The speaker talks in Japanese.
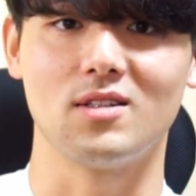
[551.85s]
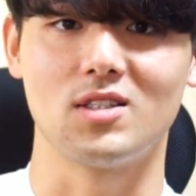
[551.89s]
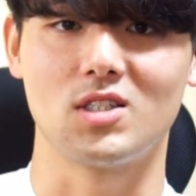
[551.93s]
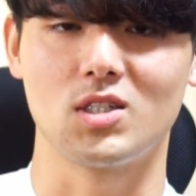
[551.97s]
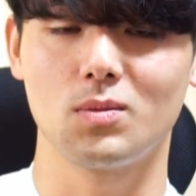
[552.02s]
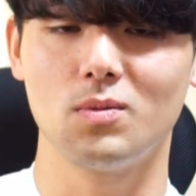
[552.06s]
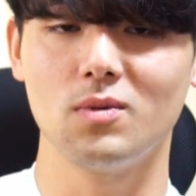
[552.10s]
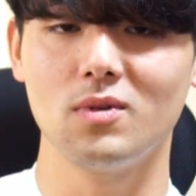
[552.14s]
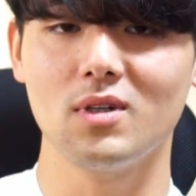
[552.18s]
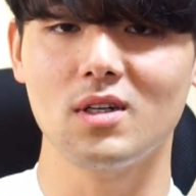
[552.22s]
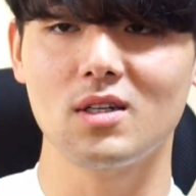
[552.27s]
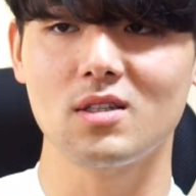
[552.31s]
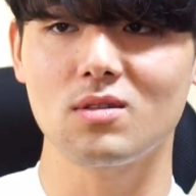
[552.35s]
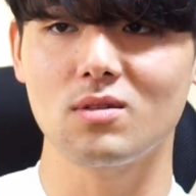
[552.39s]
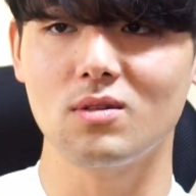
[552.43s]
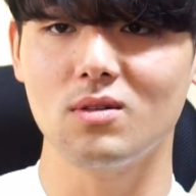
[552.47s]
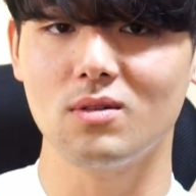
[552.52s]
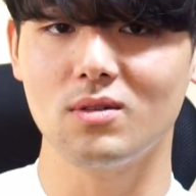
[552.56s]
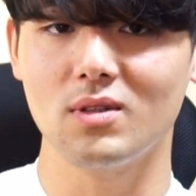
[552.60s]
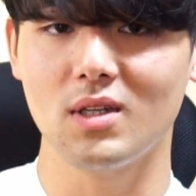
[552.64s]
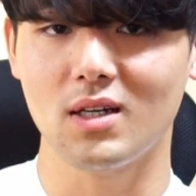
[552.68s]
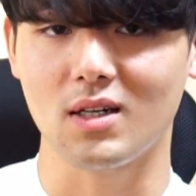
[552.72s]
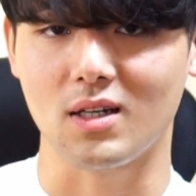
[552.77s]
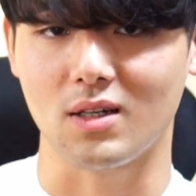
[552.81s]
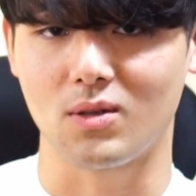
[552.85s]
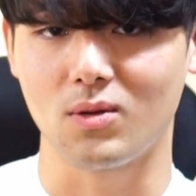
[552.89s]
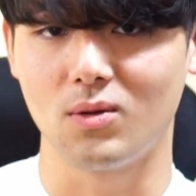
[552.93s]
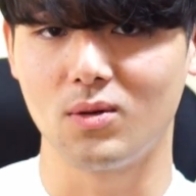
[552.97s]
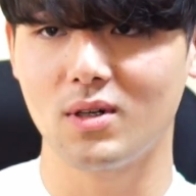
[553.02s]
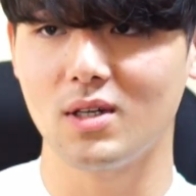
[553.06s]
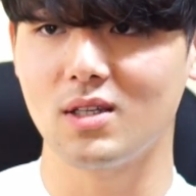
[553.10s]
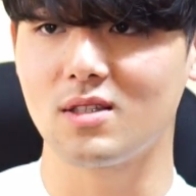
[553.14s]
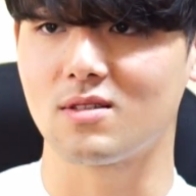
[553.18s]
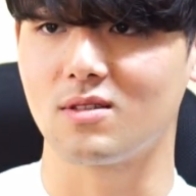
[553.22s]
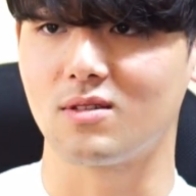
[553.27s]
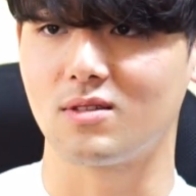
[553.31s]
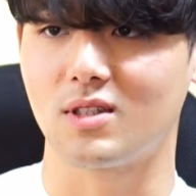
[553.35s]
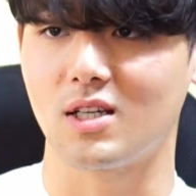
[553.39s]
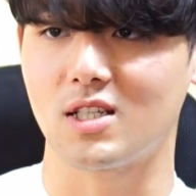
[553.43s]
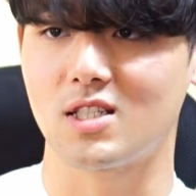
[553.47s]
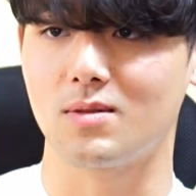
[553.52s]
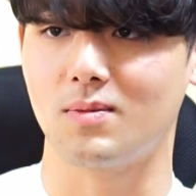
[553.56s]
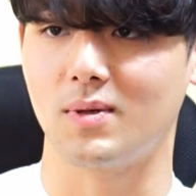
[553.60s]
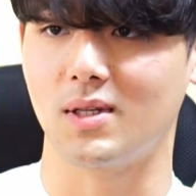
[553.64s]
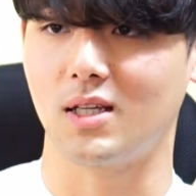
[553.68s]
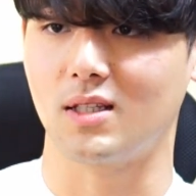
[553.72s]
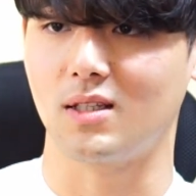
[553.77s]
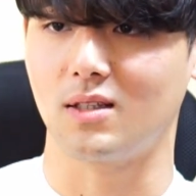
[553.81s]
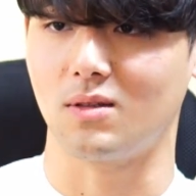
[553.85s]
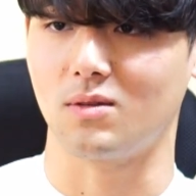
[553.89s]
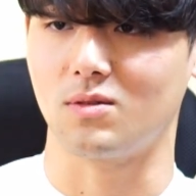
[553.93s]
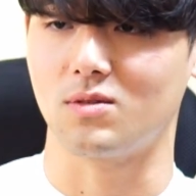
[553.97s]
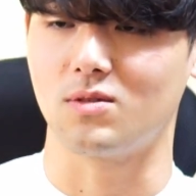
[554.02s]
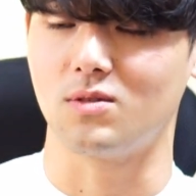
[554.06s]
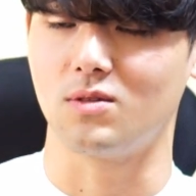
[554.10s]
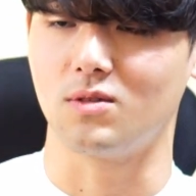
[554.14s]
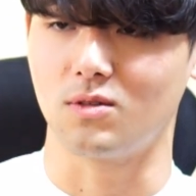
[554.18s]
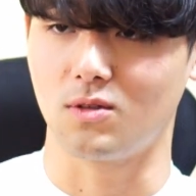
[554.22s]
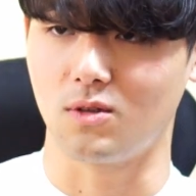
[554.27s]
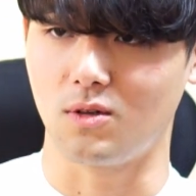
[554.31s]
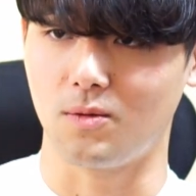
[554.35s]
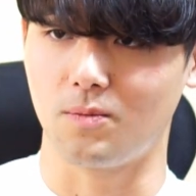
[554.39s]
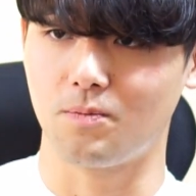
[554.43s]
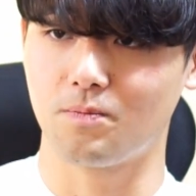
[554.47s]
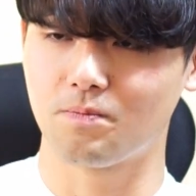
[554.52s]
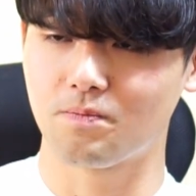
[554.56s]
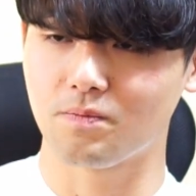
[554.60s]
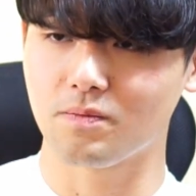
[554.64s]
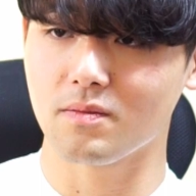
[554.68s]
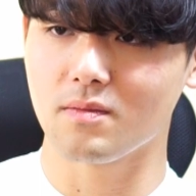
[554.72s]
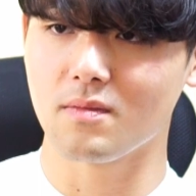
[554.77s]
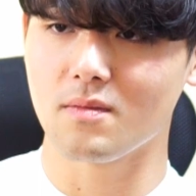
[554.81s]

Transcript: 自分がそれをなんか表現する立場だったとすると